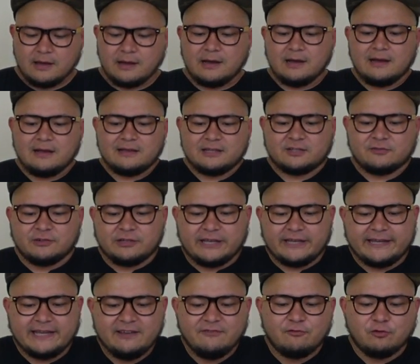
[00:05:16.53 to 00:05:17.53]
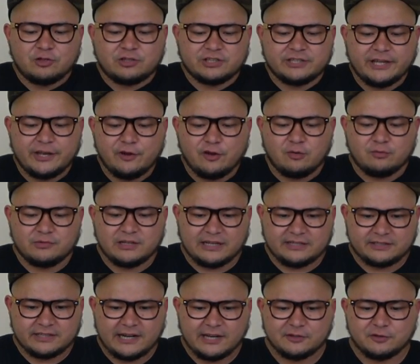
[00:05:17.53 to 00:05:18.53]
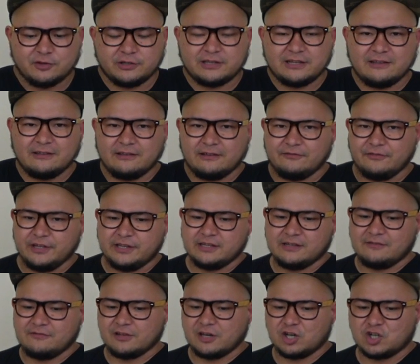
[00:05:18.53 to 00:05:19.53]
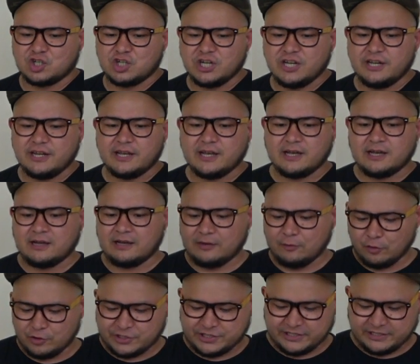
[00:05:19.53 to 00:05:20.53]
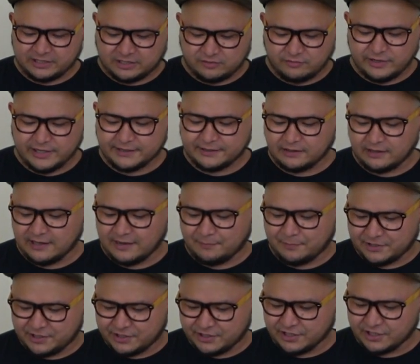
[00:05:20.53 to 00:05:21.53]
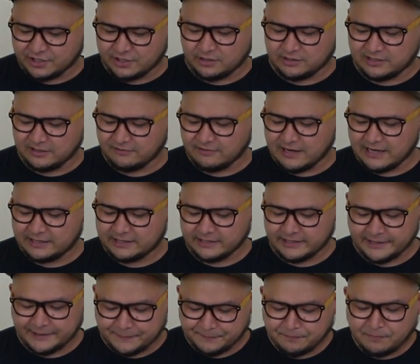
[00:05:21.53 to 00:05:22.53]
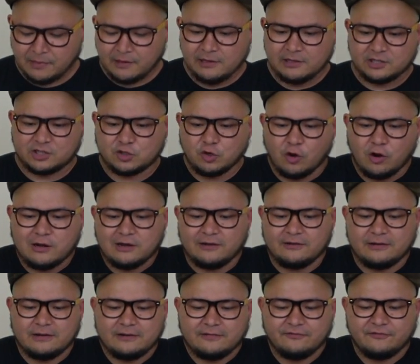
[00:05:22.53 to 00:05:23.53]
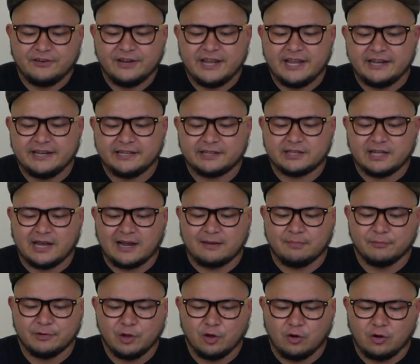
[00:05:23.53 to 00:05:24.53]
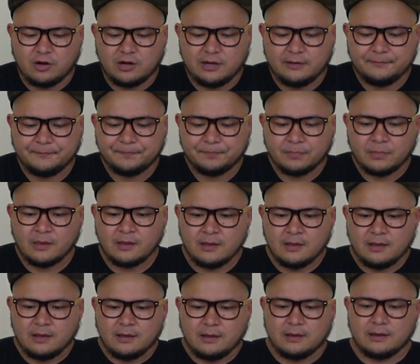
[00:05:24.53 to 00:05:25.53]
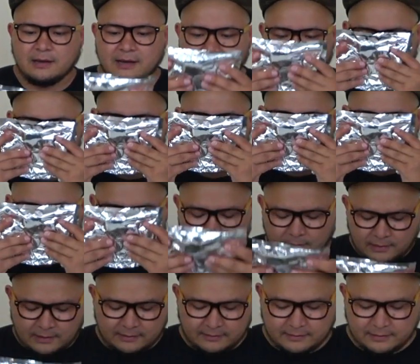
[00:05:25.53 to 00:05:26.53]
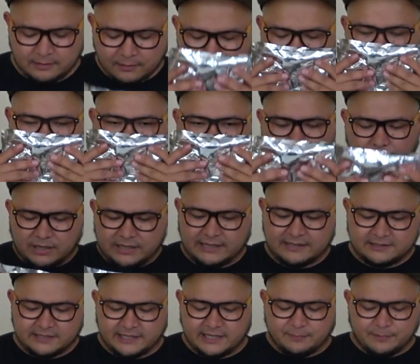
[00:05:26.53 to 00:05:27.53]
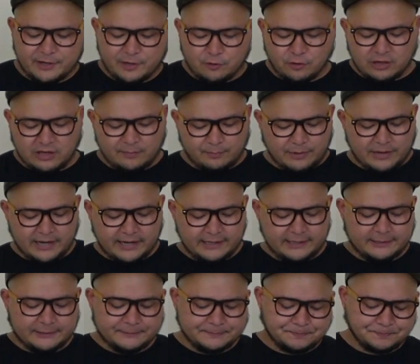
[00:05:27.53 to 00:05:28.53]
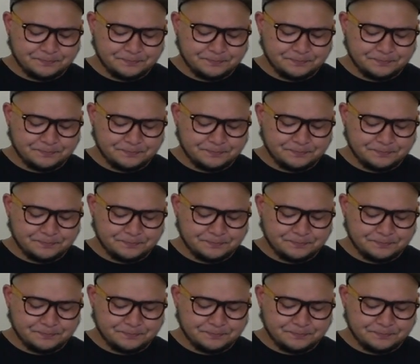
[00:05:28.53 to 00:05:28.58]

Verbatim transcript: А, с вот таким вот сырьем, да, сразу это видно Вирджиния, очень светлая, почти желтоватая. Сока в ней не так много. А, банан, кстати, прикольно пахнет.